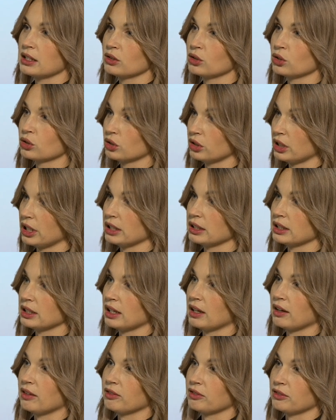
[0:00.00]

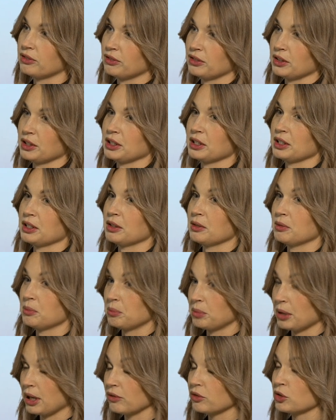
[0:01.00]
doktoranta w
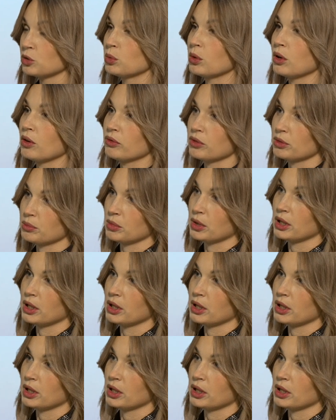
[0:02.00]
prawidłowym